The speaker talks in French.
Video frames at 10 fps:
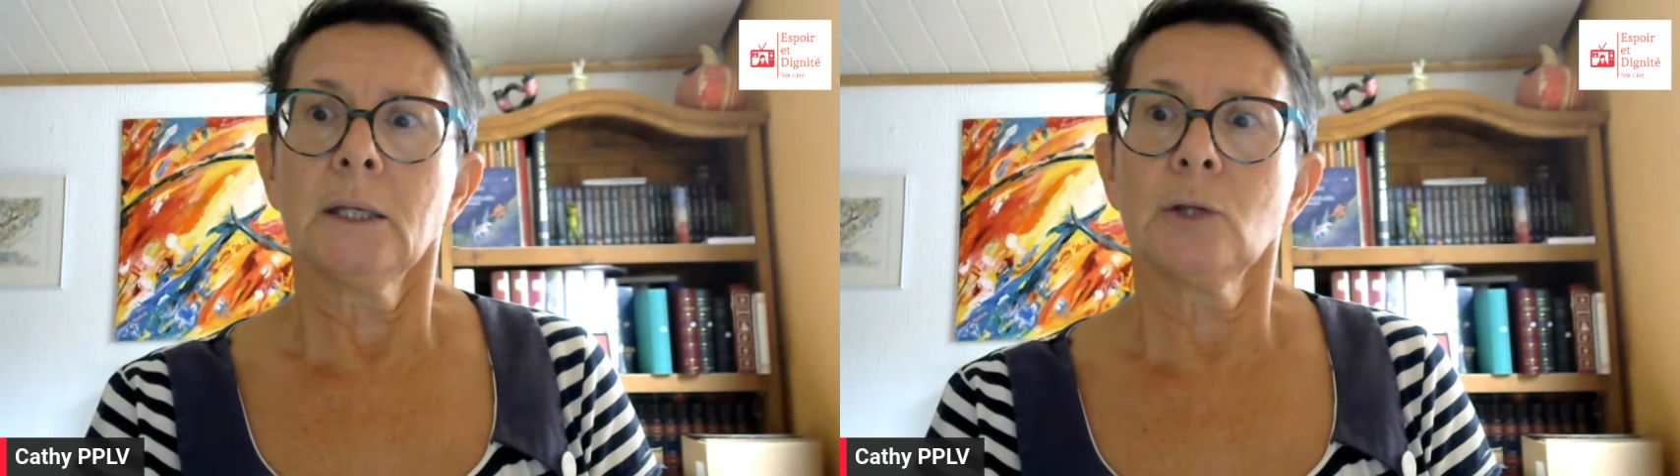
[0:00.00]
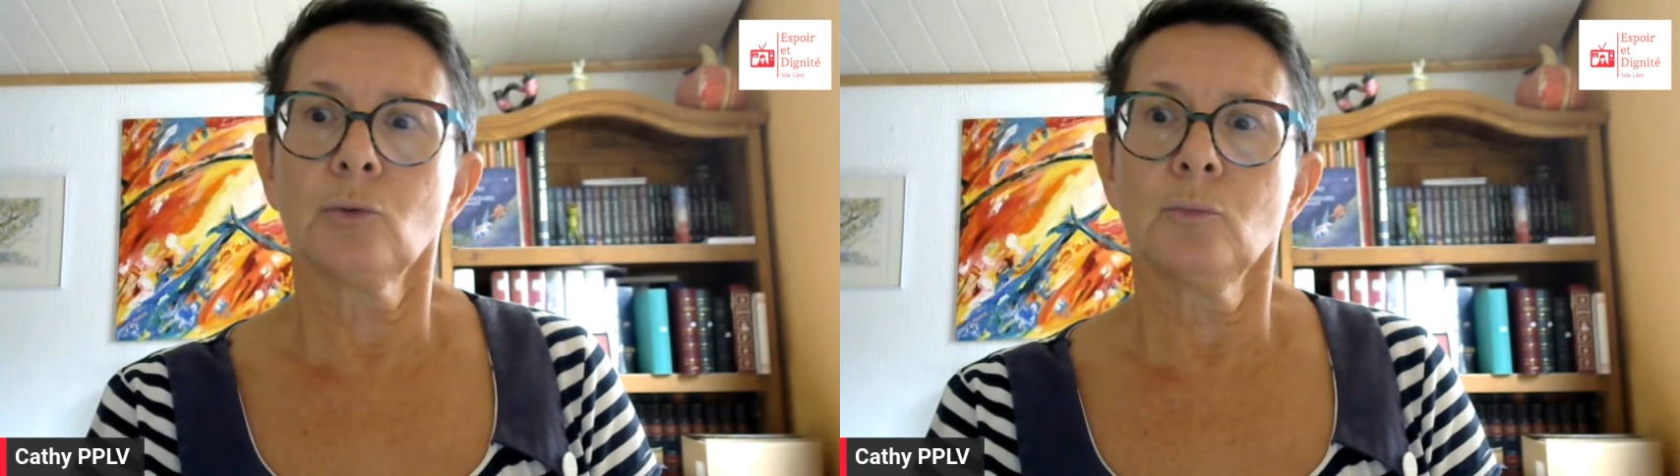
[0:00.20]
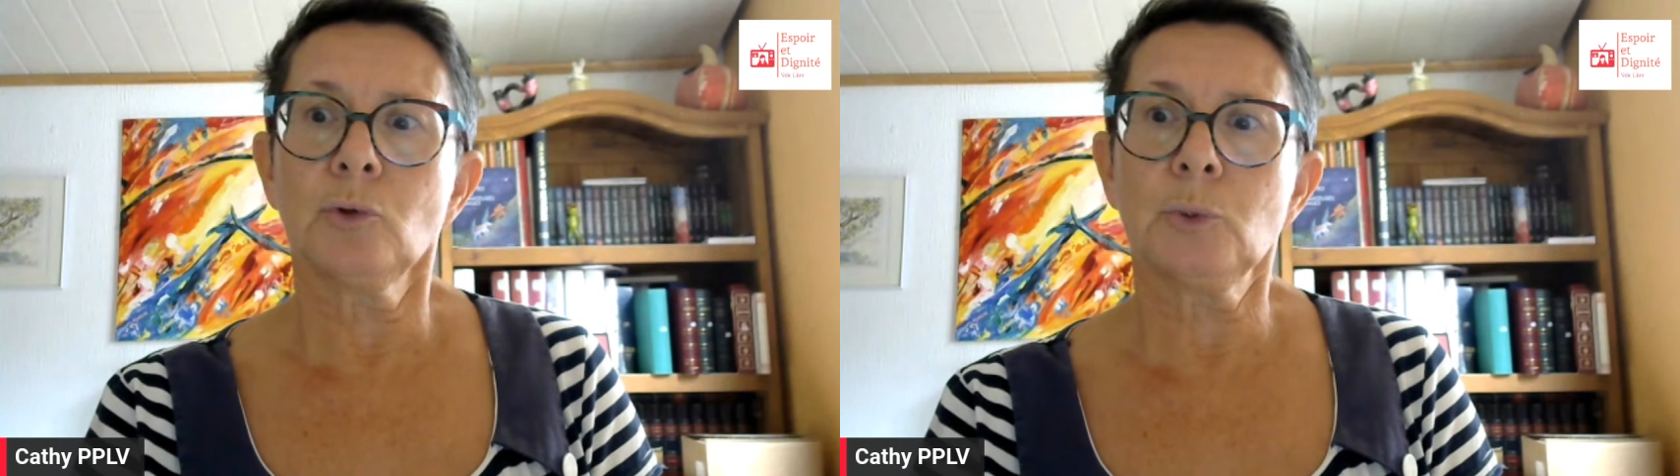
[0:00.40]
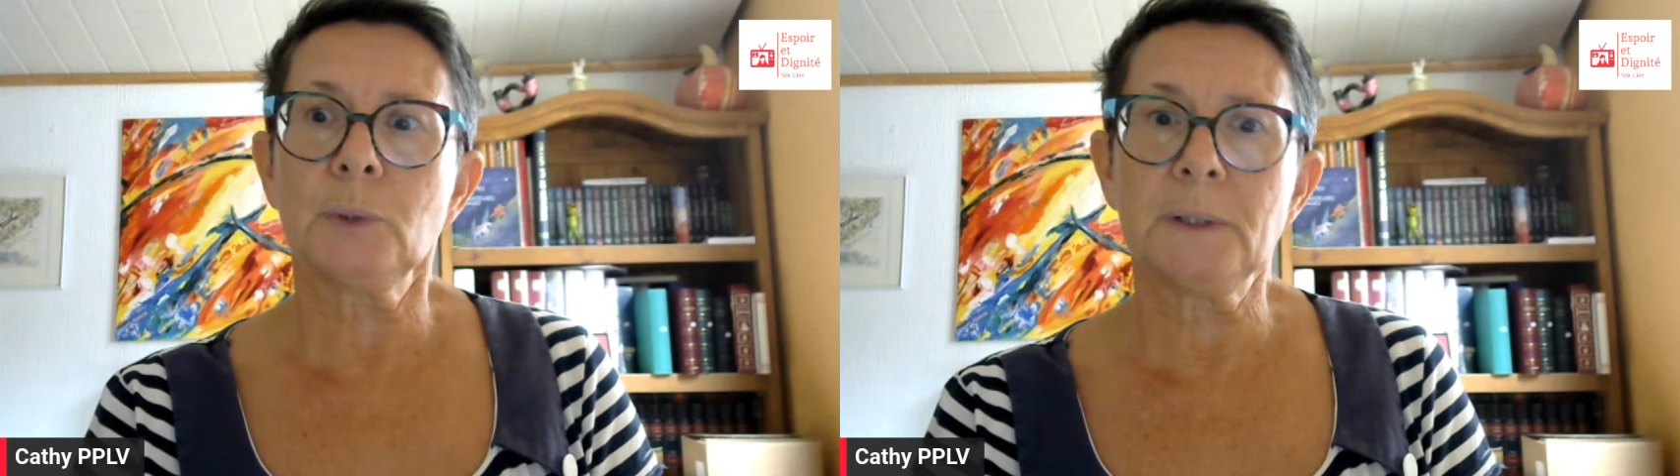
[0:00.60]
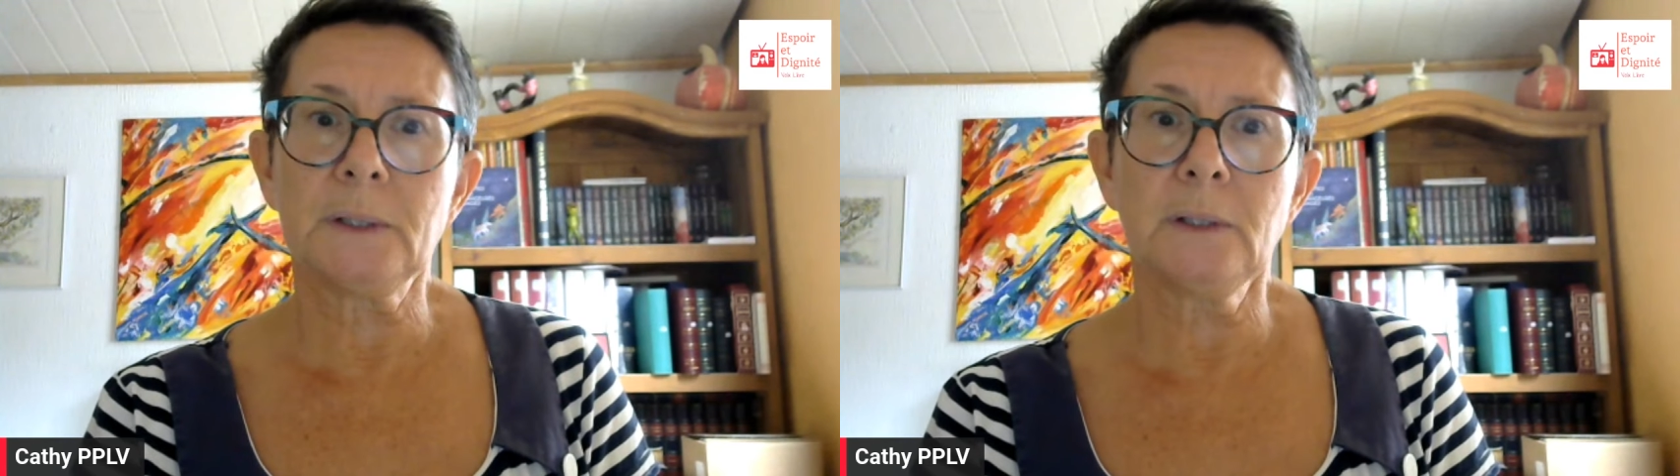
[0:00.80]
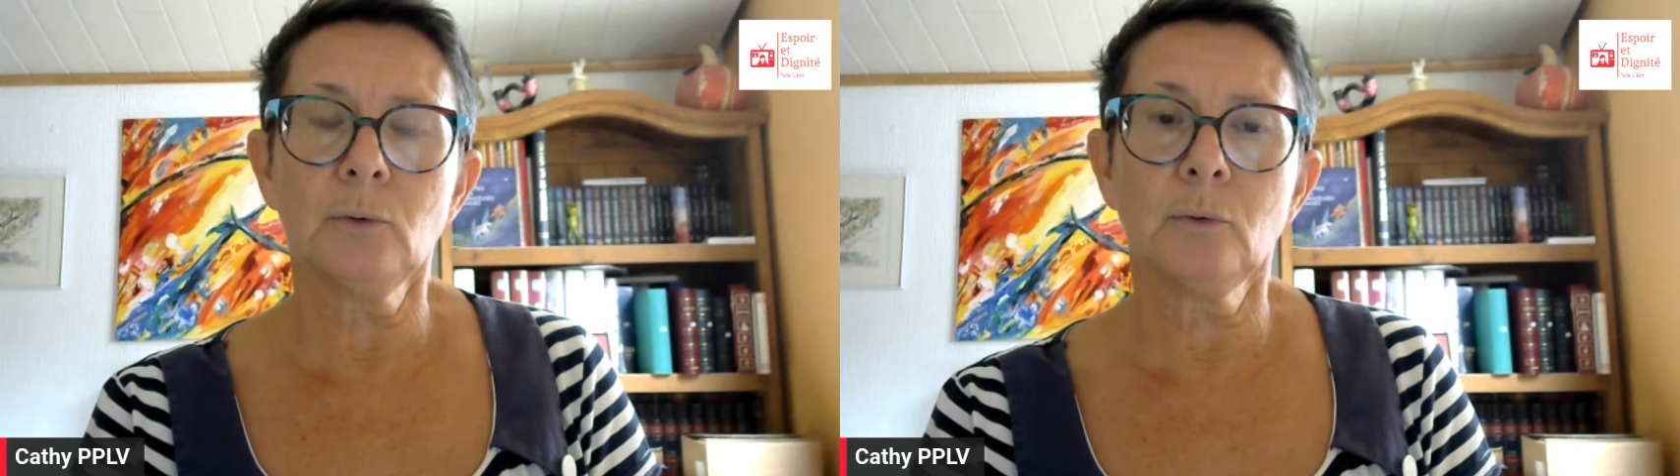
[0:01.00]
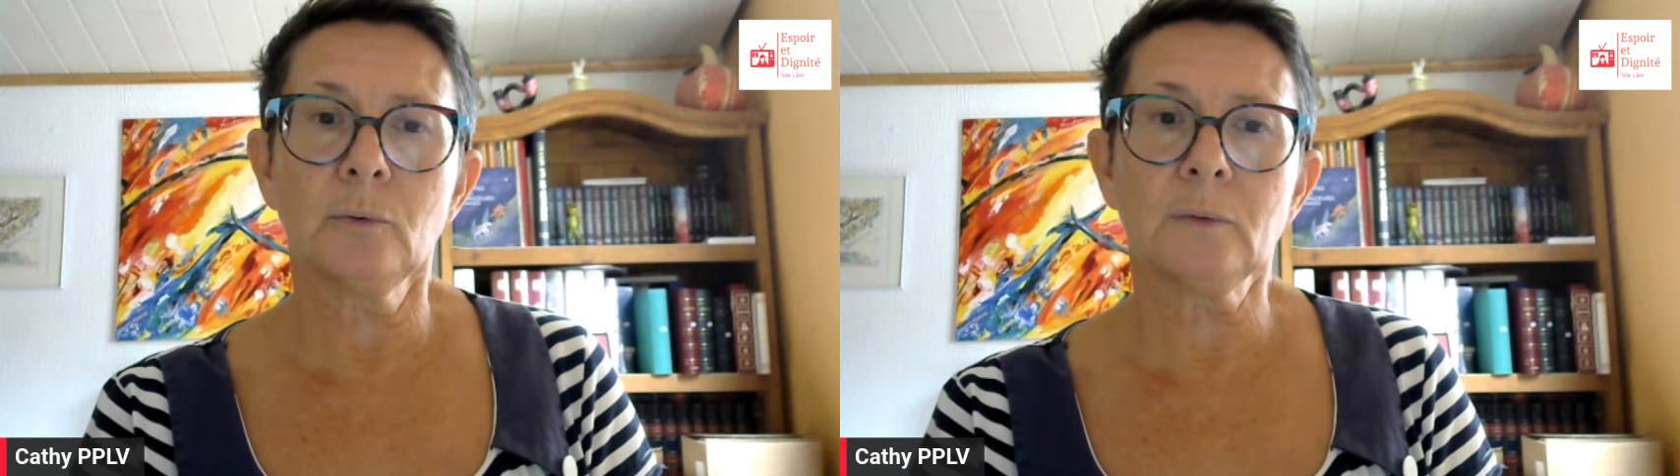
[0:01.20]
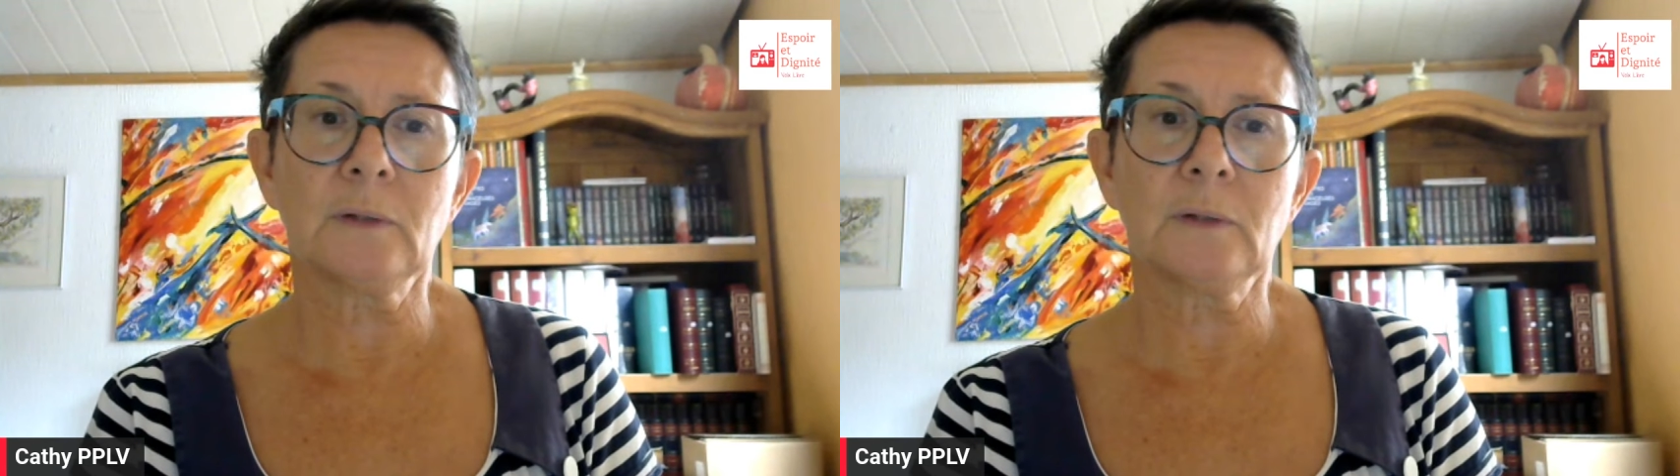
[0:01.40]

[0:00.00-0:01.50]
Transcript: Et je me suis dit, euh,